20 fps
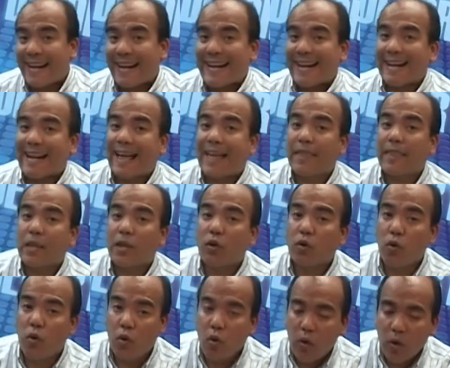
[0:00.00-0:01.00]

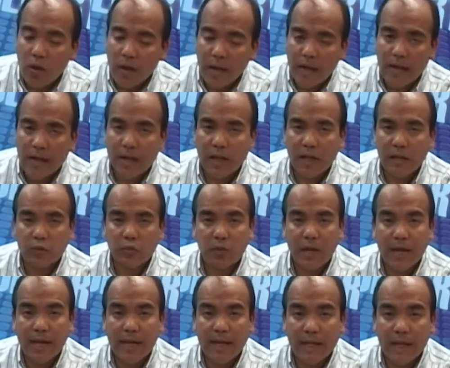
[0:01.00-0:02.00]
radicó en la ciudad
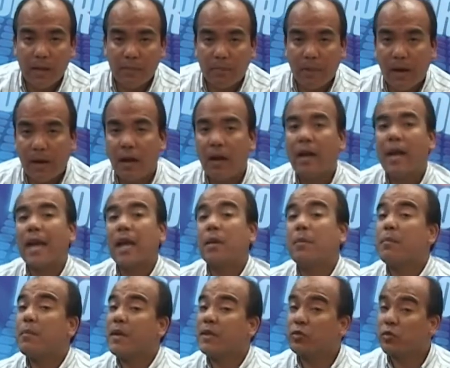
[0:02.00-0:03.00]
de Arequipa,
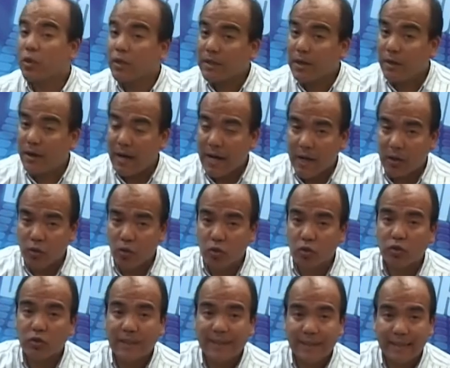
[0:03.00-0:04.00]
empezó a trabajar con
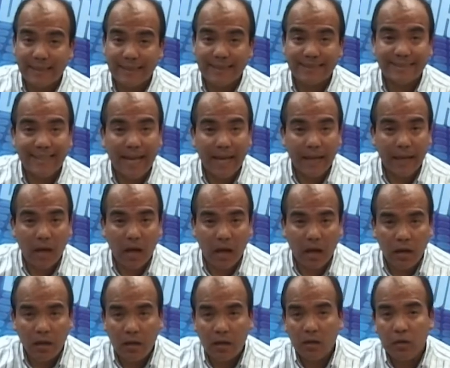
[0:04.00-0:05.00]
los atletas allá,